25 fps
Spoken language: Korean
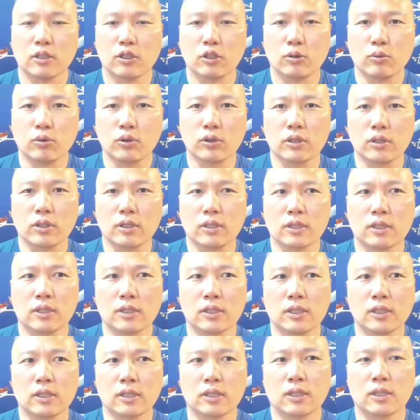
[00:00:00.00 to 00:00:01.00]
뭐
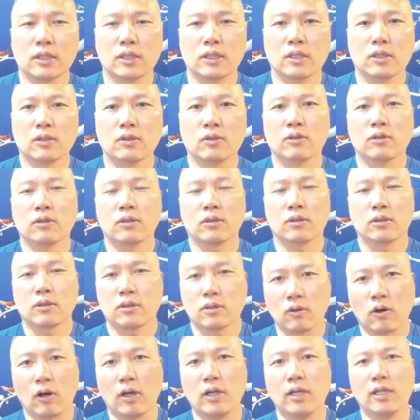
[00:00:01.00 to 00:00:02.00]

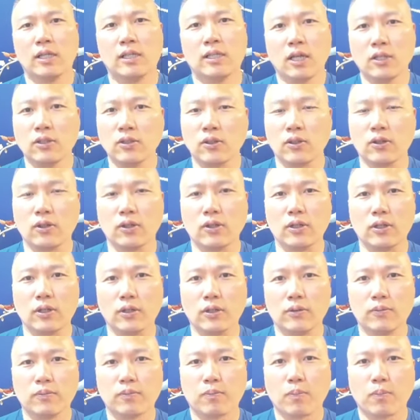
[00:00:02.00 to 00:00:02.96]
관리를 해서